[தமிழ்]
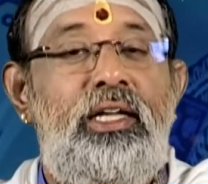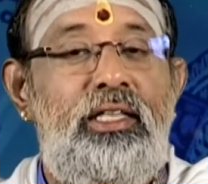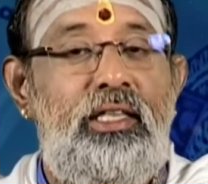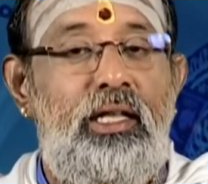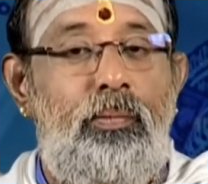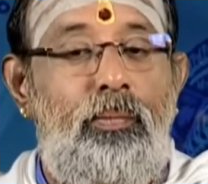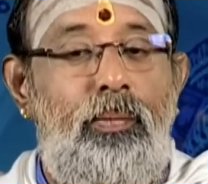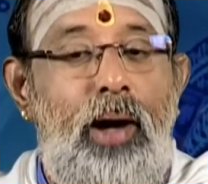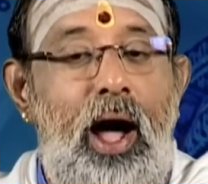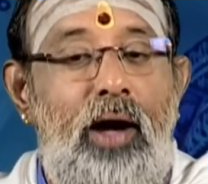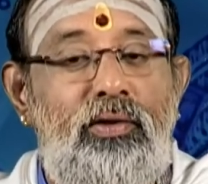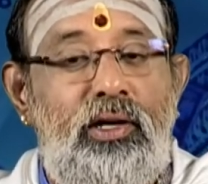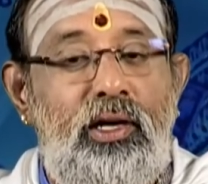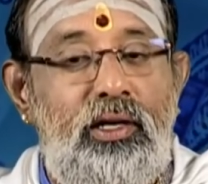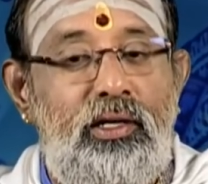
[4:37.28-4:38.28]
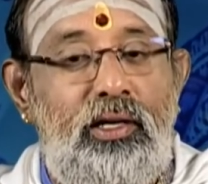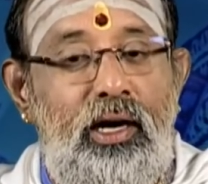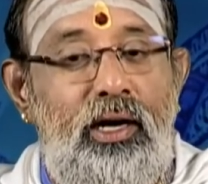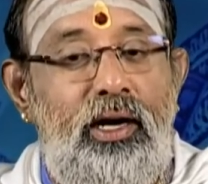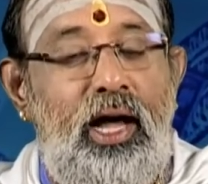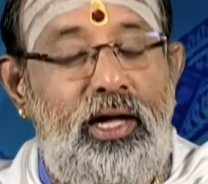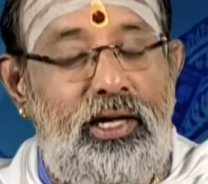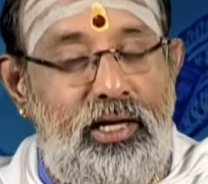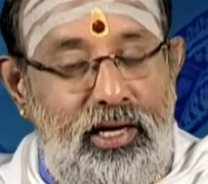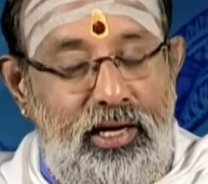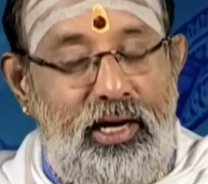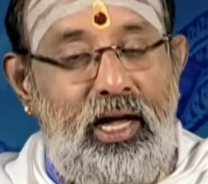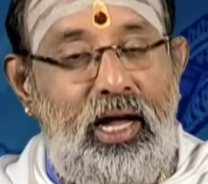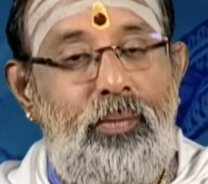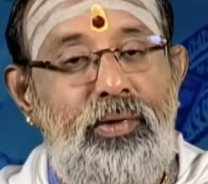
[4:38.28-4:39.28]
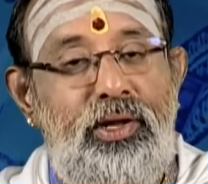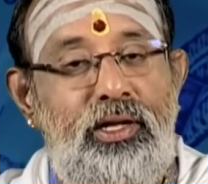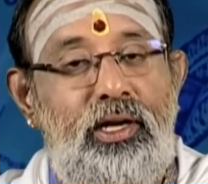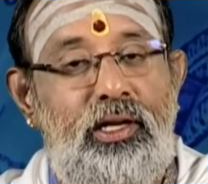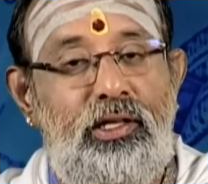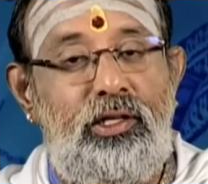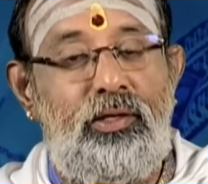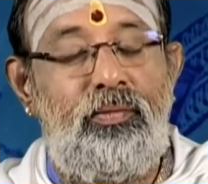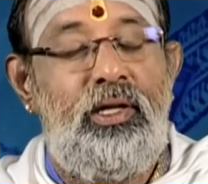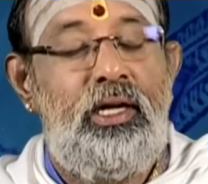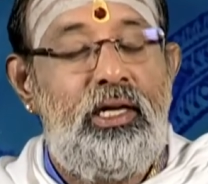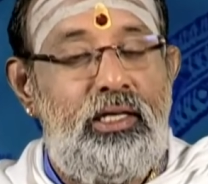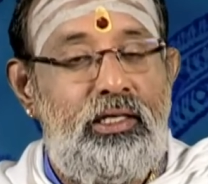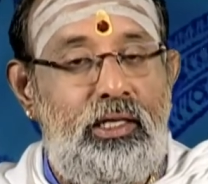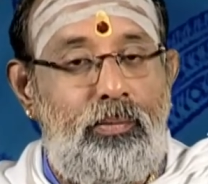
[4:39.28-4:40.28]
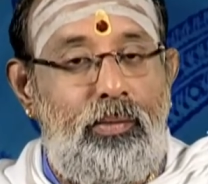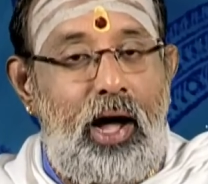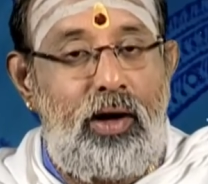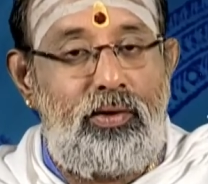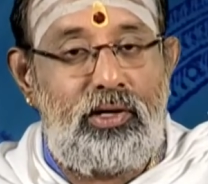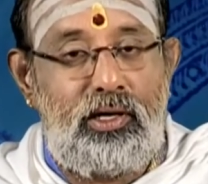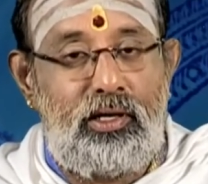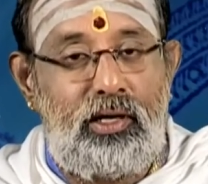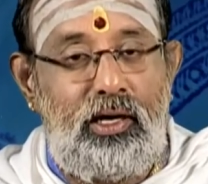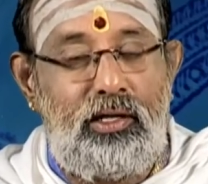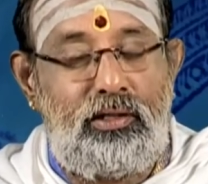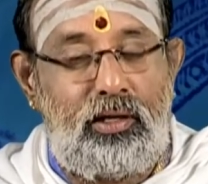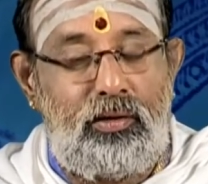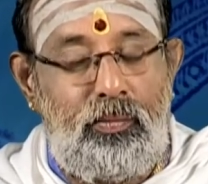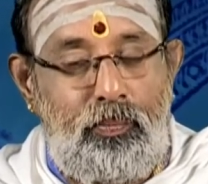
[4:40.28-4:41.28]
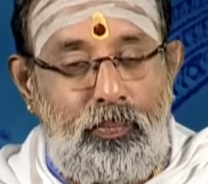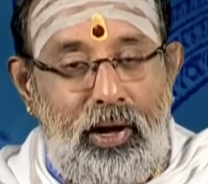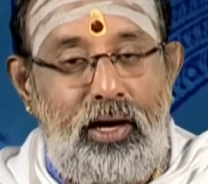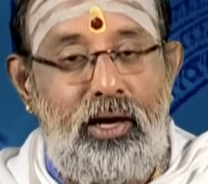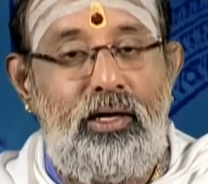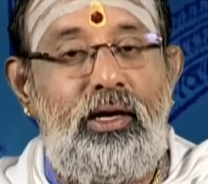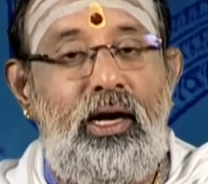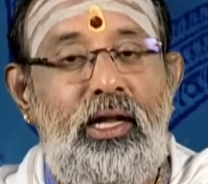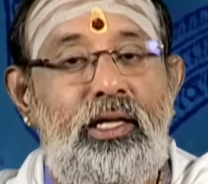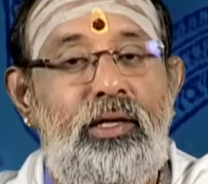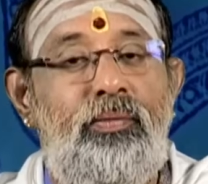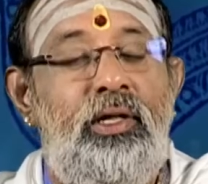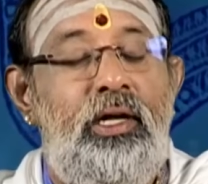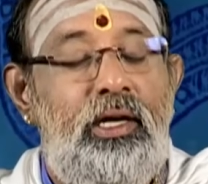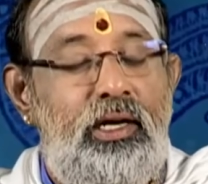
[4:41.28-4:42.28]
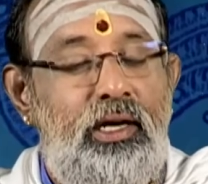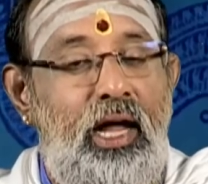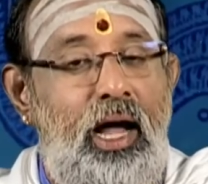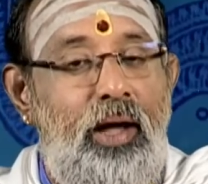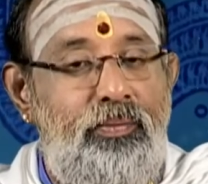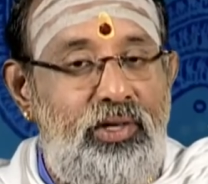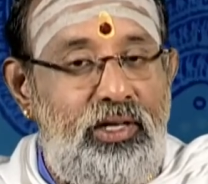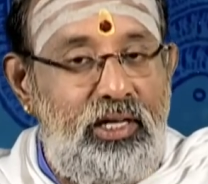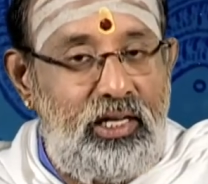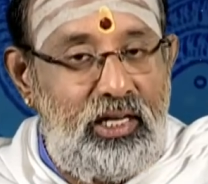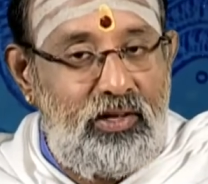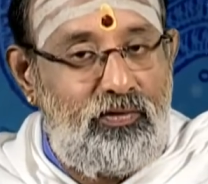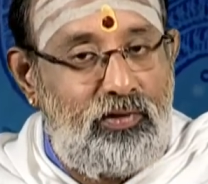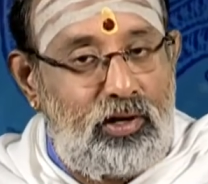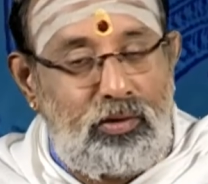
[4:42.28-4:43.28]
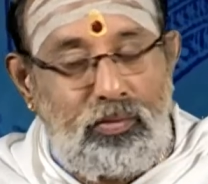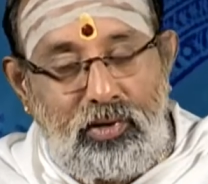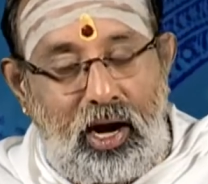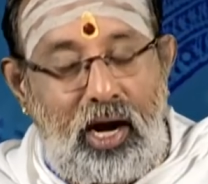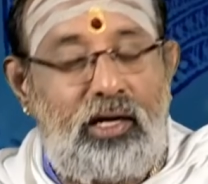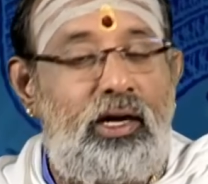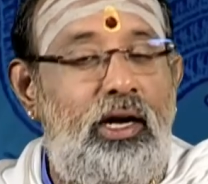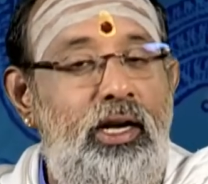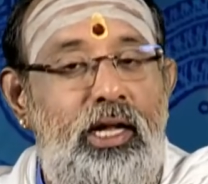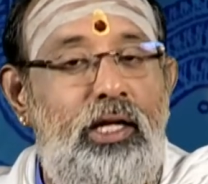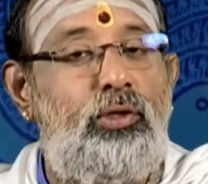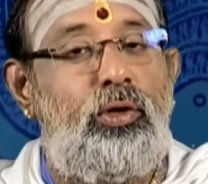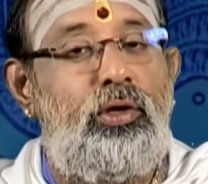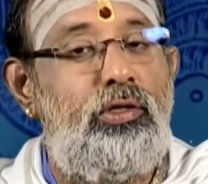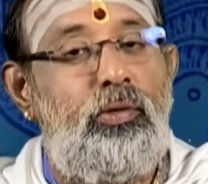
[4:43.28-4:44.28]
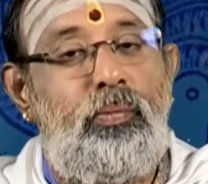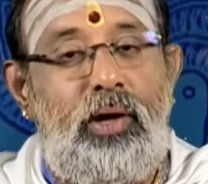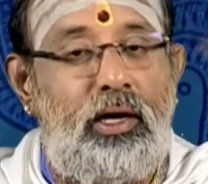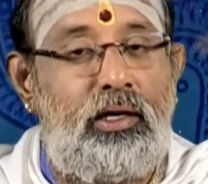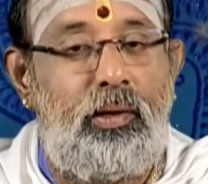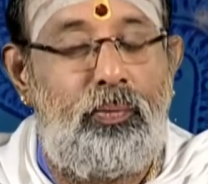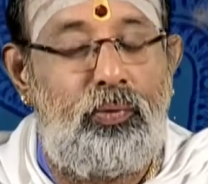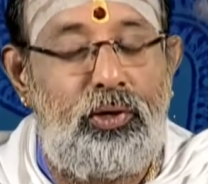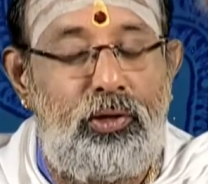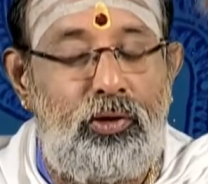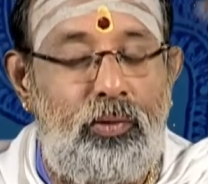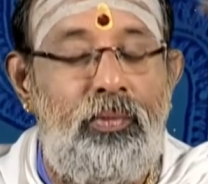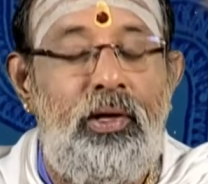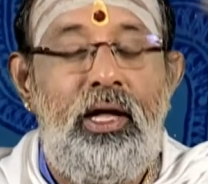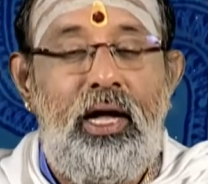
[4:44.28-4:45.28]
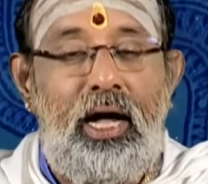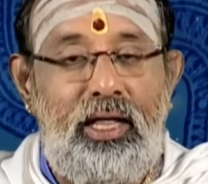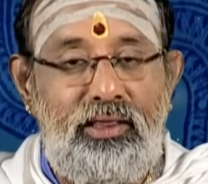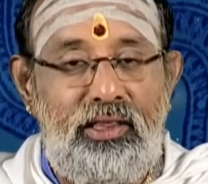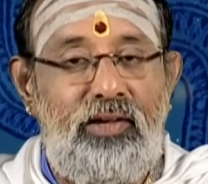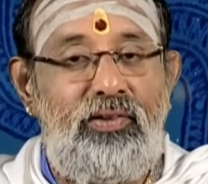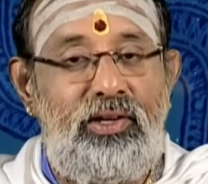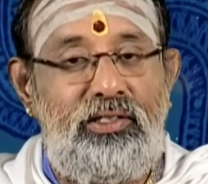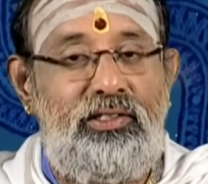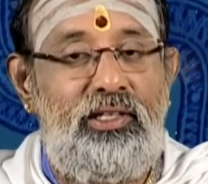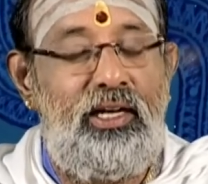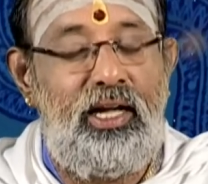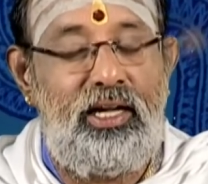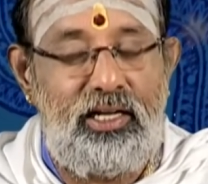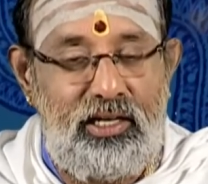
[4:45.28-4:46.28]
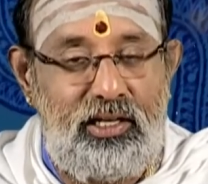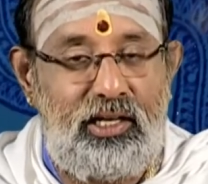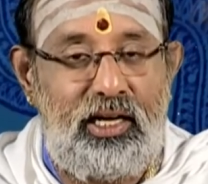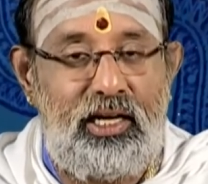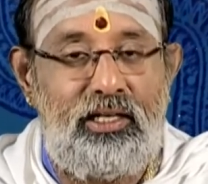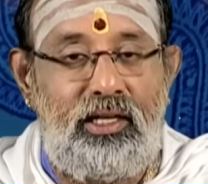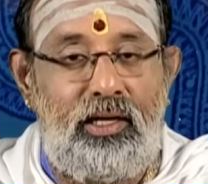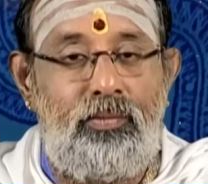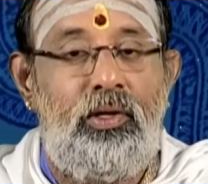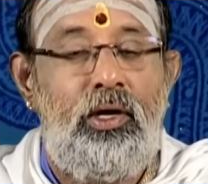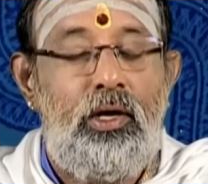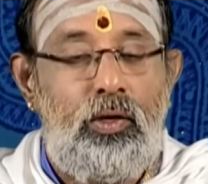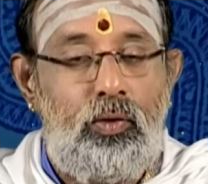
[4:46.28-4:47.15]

இந்த பாவகங்கள்னா என்ன அப்படிங்கிறதையும் இந்த பாவகங்கள் தரும் பலன்களையும் நாம் இனி வரும் நாட்களிலே தொடர்ந்து பார்க்க போகிறோம் அந்த வரிசையில் இன்றைய தினம்